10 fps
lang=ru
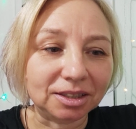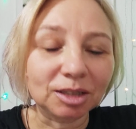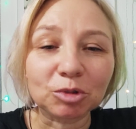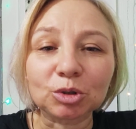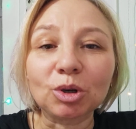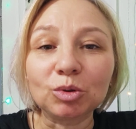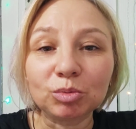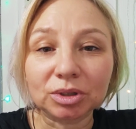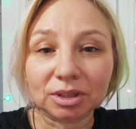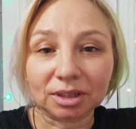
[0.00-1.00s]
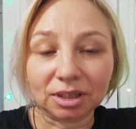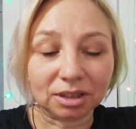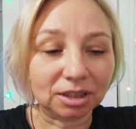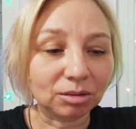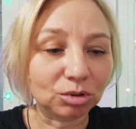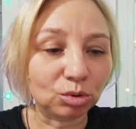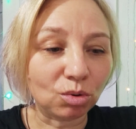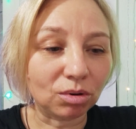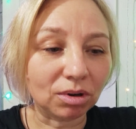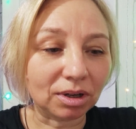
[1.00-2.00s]
тем, кто любит сыры, тем,
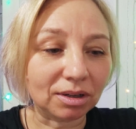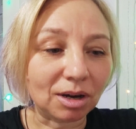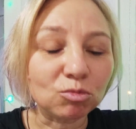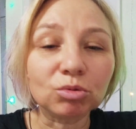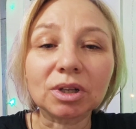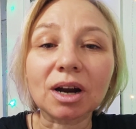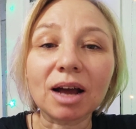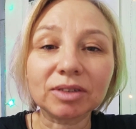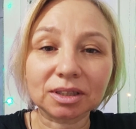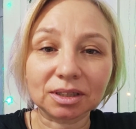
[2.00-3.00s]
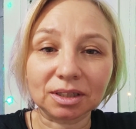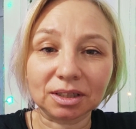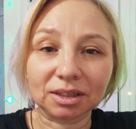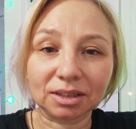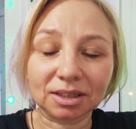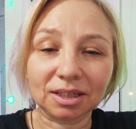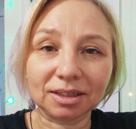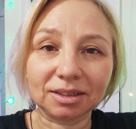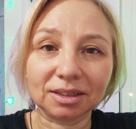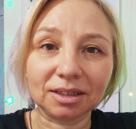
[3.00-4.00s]
кто, кому нравится это
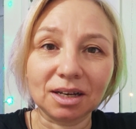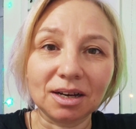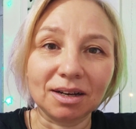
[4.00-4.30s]
занятие,